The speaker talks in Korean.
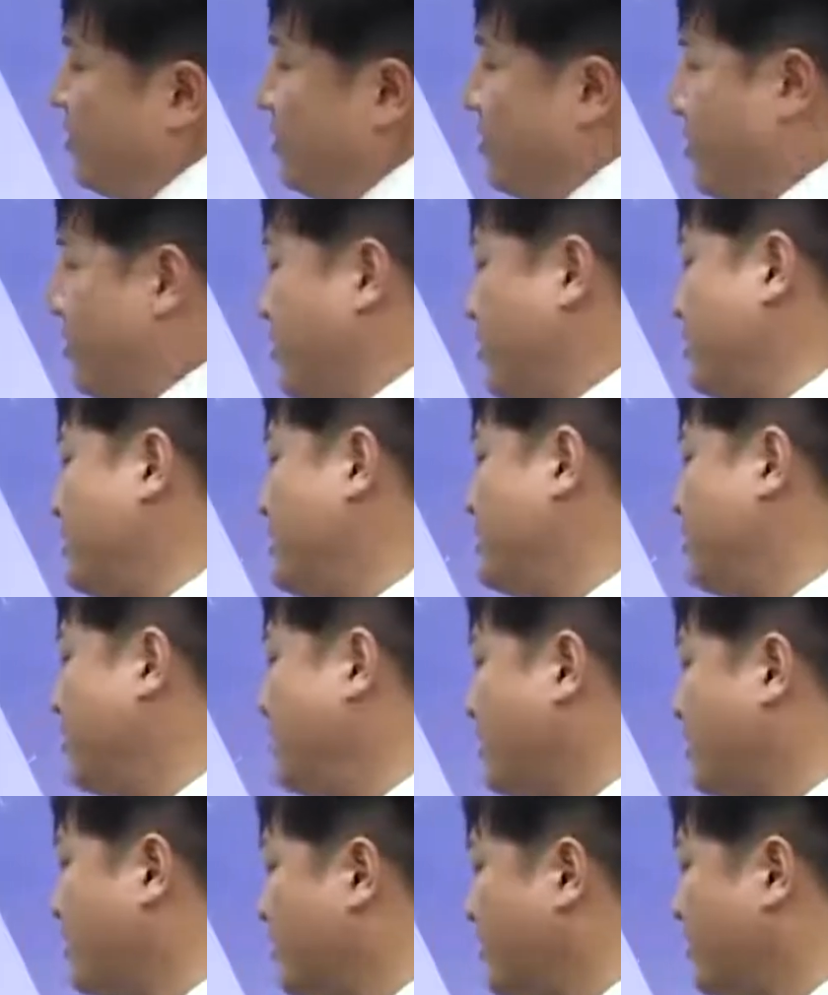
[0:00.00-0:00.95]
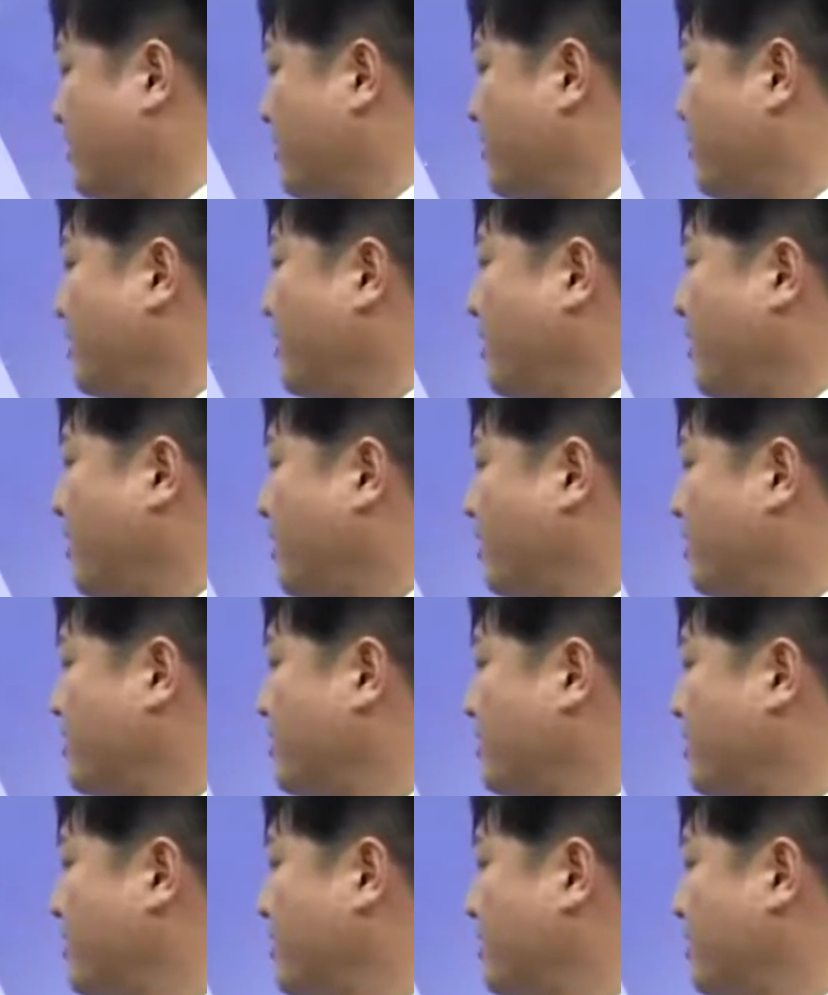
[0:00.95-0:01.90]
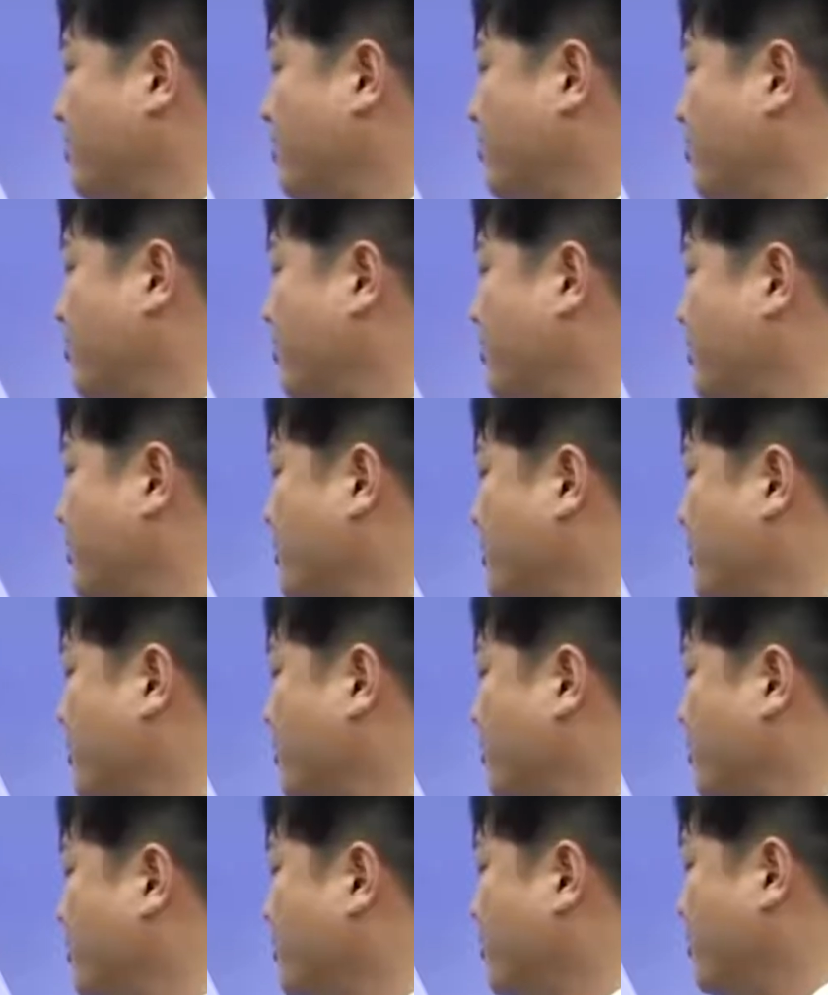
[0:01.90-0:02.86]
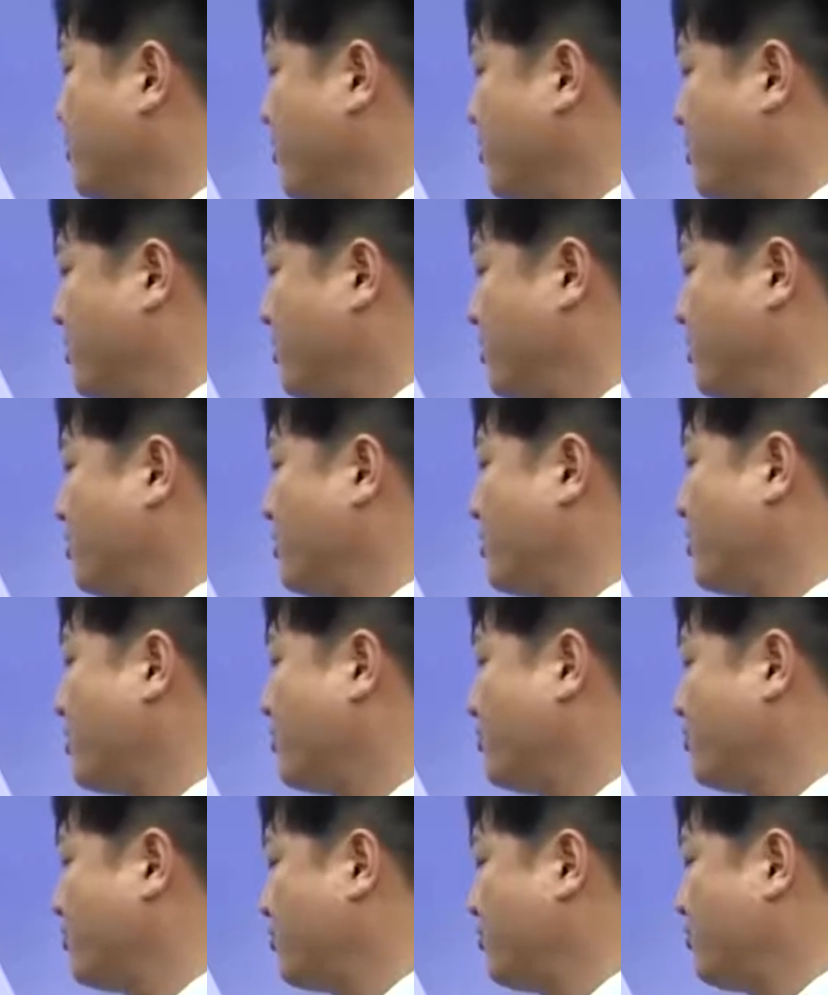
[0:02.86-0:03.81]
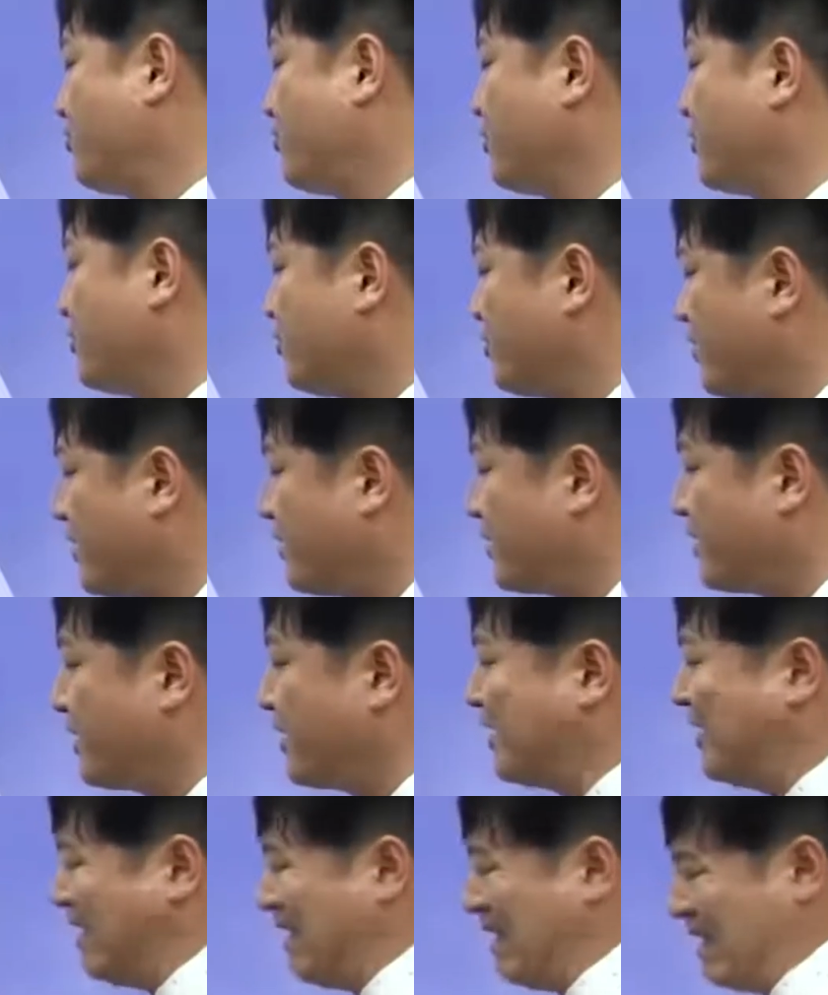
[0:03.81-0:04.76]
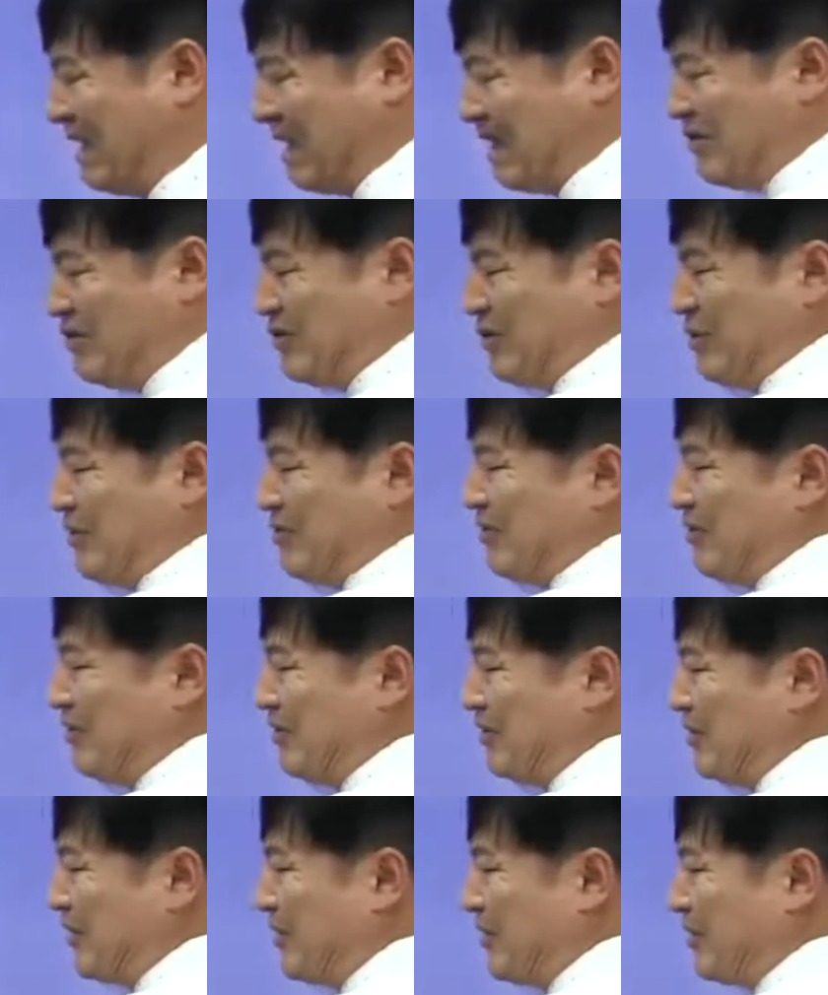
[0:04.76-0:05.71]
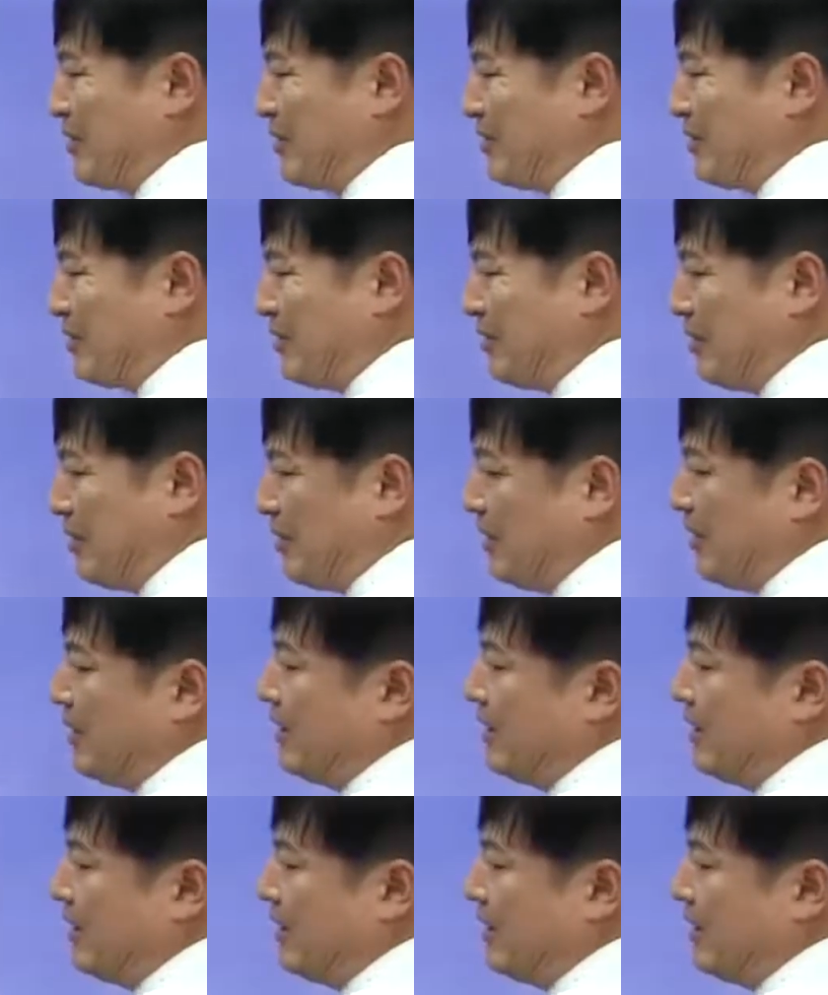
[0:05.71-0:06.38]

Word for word: 내진 설계에서 한 문제에서 두 문제 정도 어, 건축 구조 기준에 대한 기준을 묻는 내용이고